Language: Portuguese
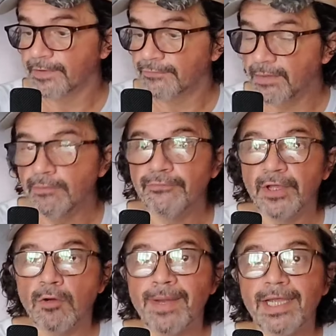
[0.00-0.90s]
Vamos
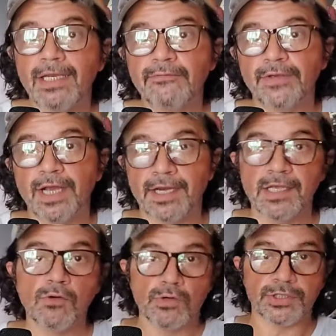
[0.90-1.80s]
ver como é que ele
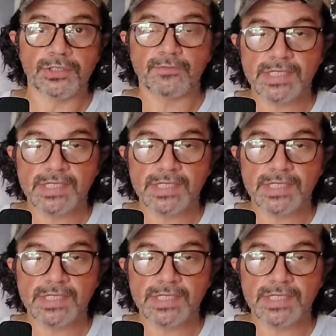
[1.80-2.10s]
ficaria hoje.